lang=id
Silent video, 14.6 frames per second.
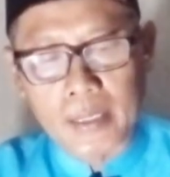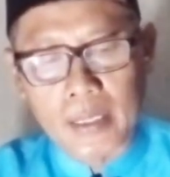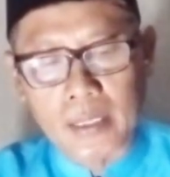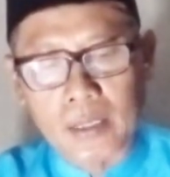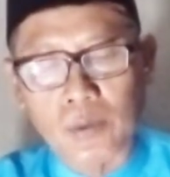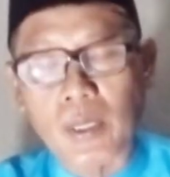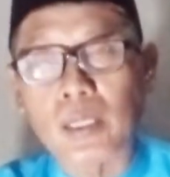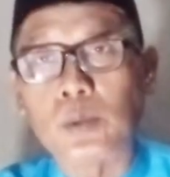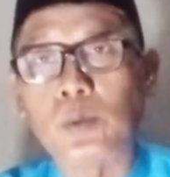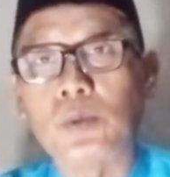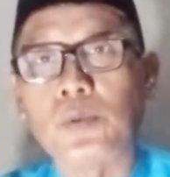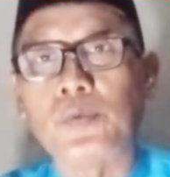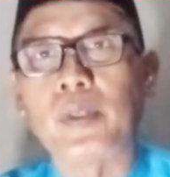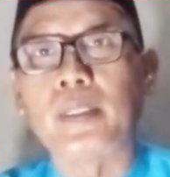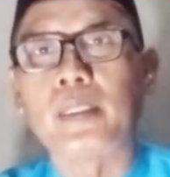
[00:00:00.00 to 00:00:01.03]

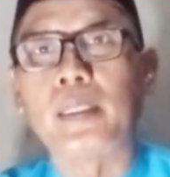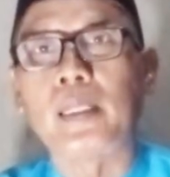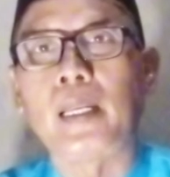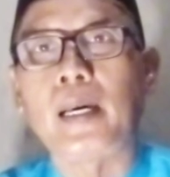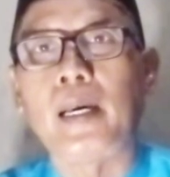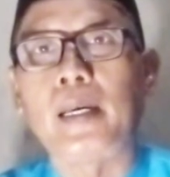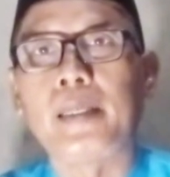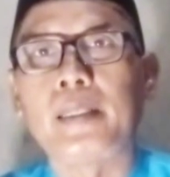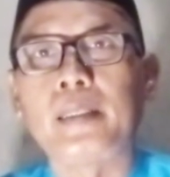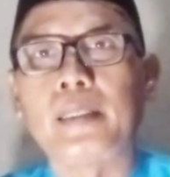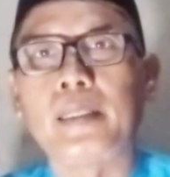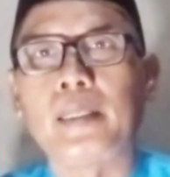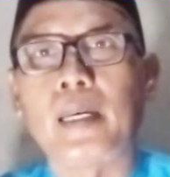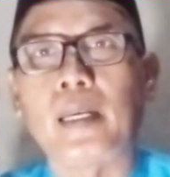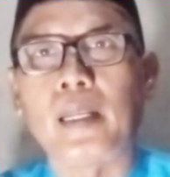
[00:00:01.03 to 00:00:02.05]
sesuatu fitila'i di
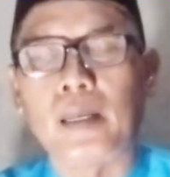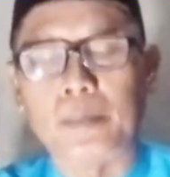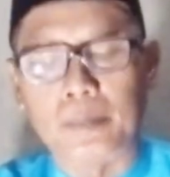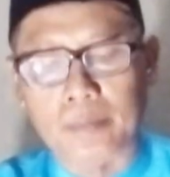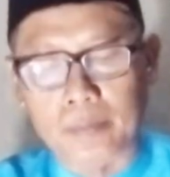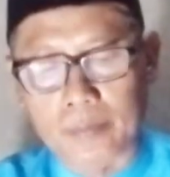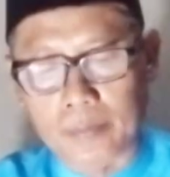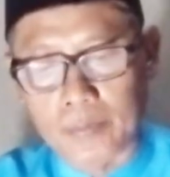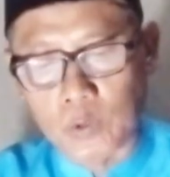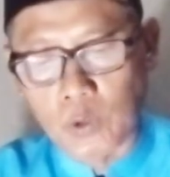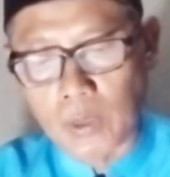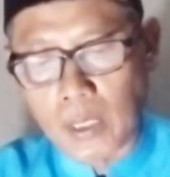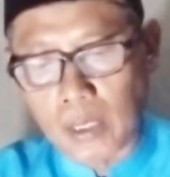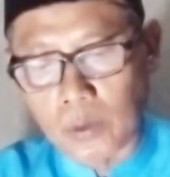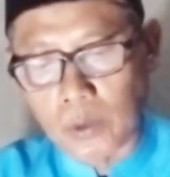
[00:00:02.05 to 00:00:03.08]
dalam
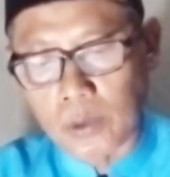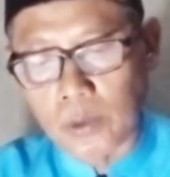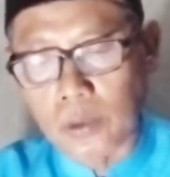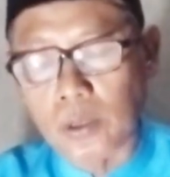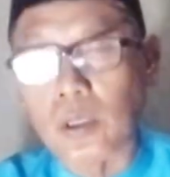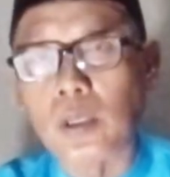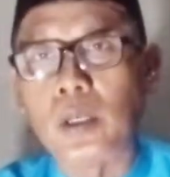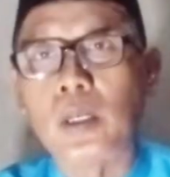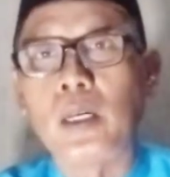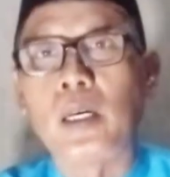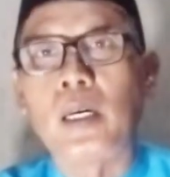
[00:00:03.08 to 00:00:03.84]
tulang rusuk